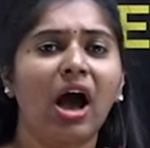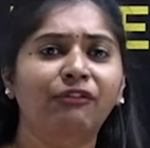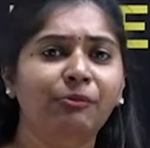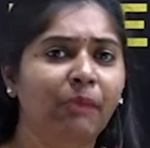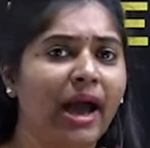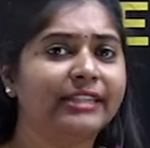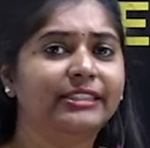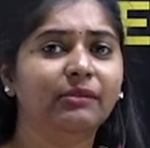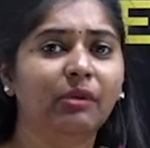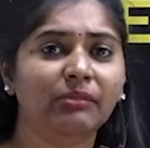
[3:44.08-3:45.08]
అవి
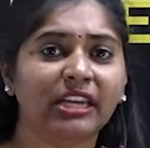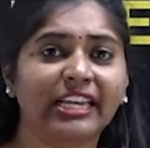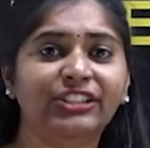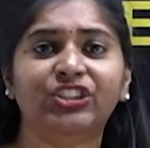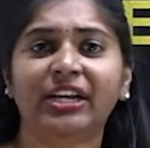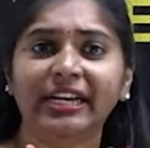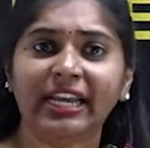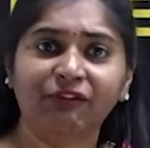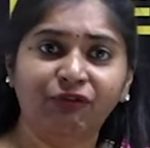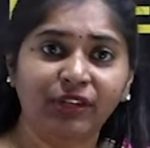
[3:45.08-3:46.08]
మ్యాక్సిమం ఈచ్ అండ్
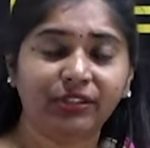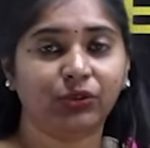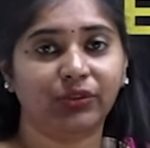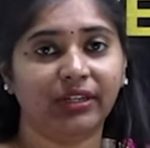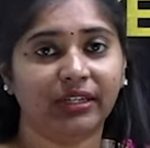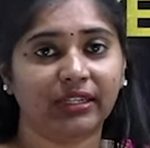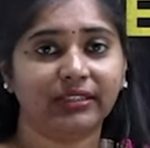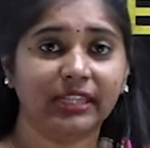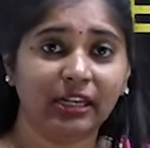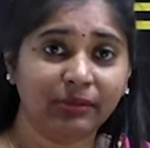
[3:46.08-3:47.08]
ఎవ్రీ స్టూడెంట్కి
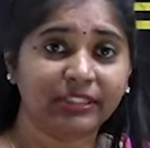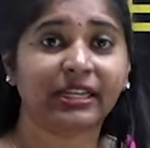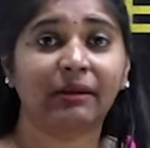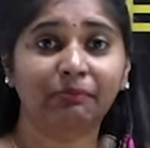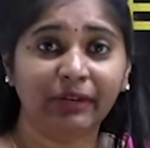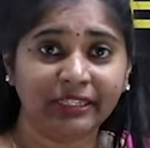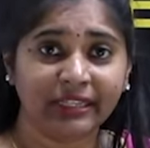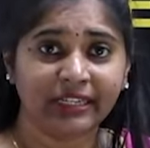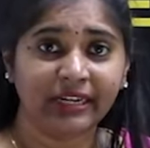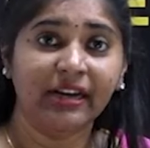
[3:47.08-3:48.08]
సిలబస్
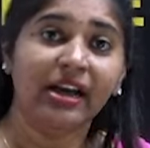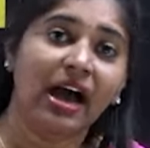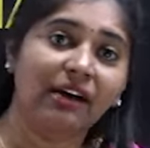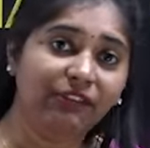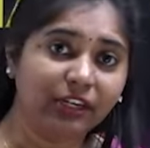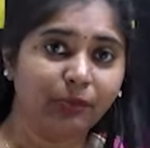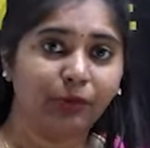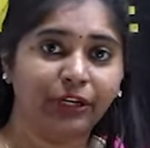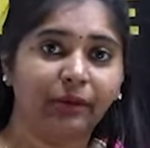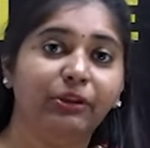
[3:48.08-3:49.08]
కంప్లీట్ అయినా
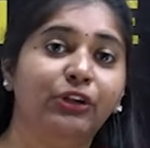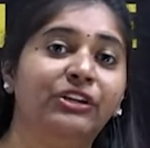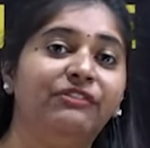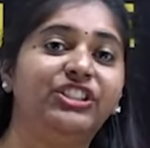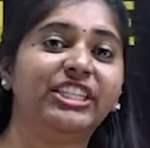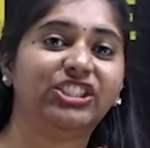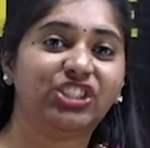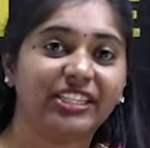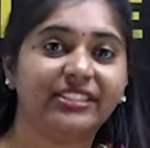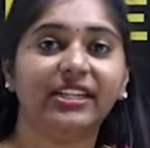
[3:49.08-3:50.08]
అవ్వకపోయినా మీరు రివిజన్
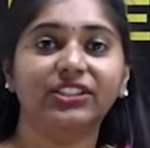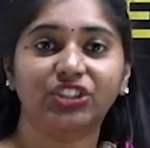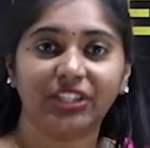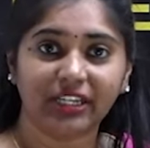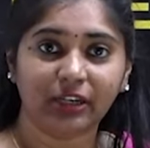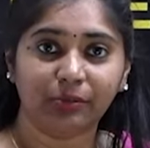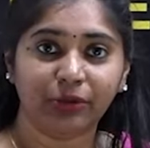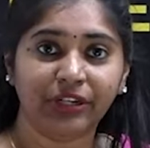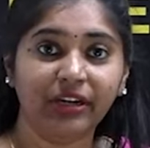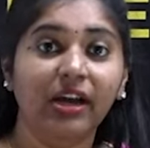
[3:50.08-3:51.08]
చేసినా
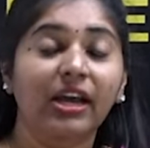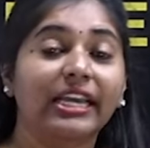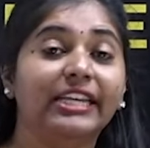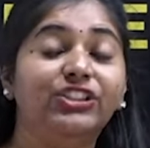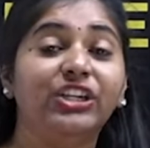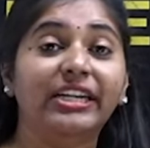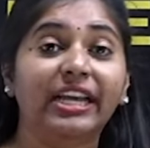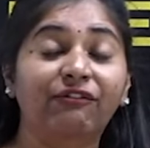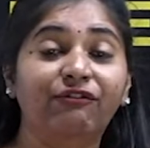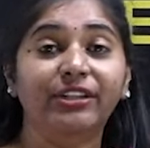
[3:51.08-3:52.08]
చేయకపోయినా ఈచ్ అండ్
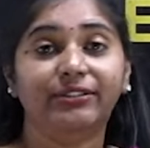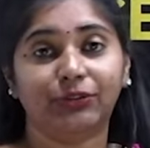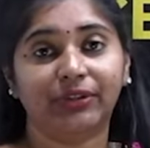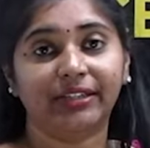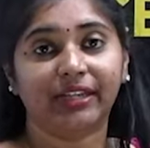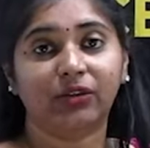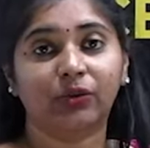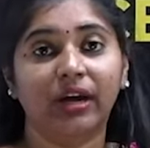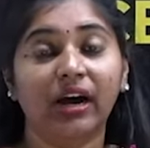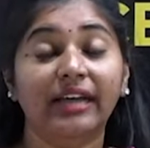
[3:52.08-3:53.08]
ఎవ్రీ స్టూడెంట్కి
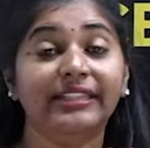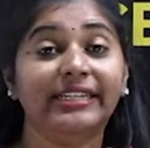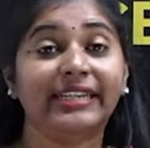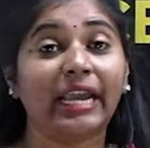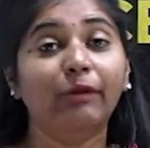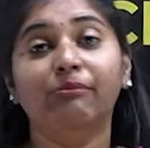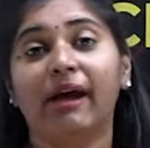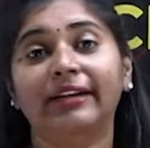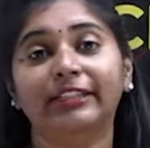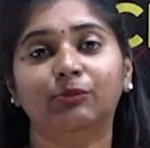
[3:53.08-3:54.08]
కూడా అది టైం
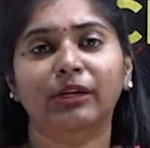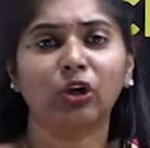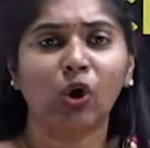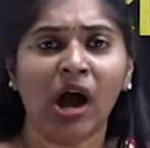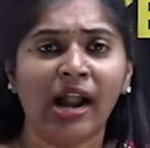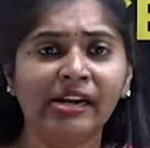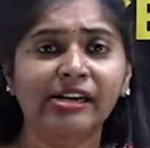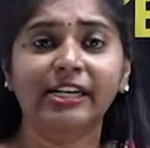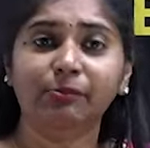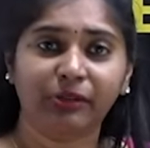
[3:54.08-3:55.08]
మేనేజ్మెంట్లో
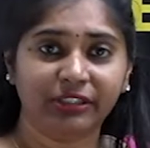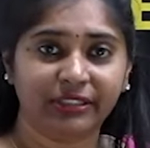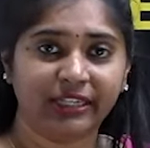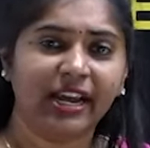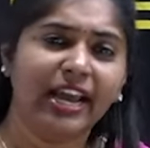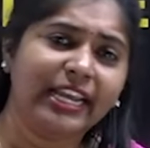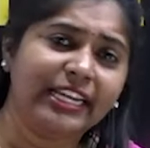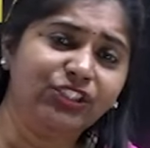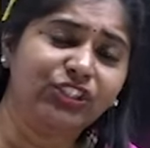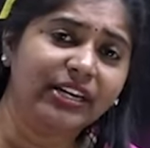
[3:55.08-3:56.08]
హండ్రెడ్ పర్సెంట్
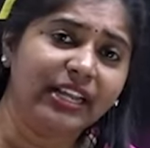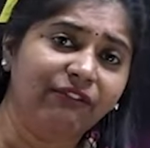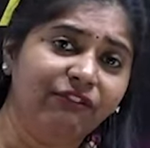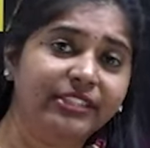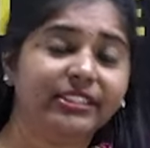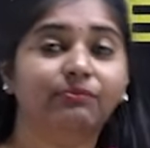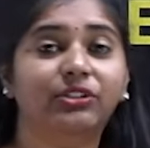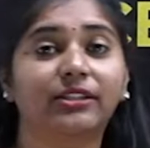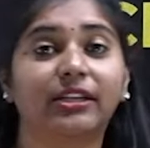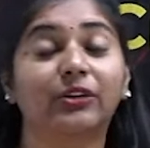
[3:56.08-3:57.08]
ఈచ్ అండ్ ఎవ్రీ
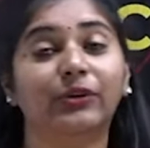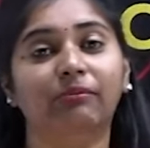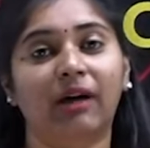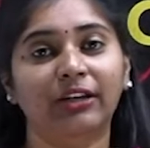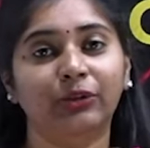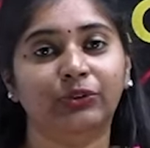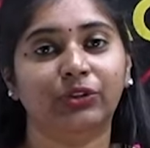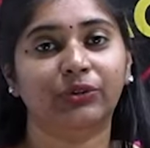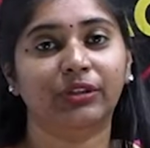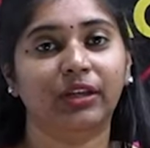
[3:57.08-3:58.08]
సబ్జెక్ట్కి కూడా బాగా యూజ్
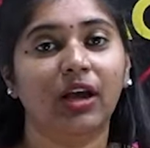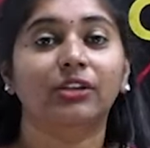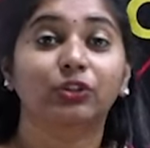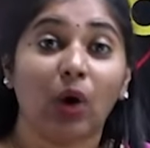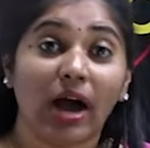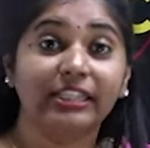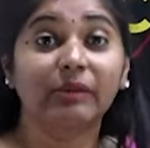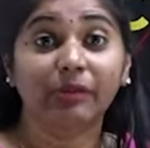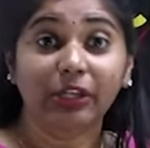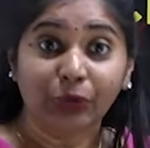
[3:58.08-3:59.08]
అవుతుంది సో
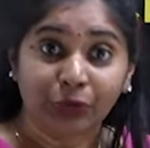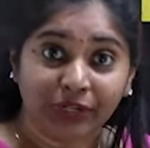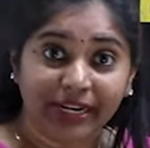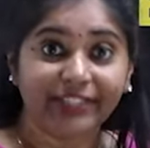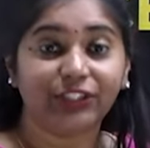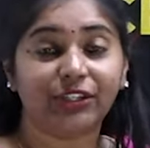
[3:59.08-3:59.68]
అది మీరు యూటిలైజ్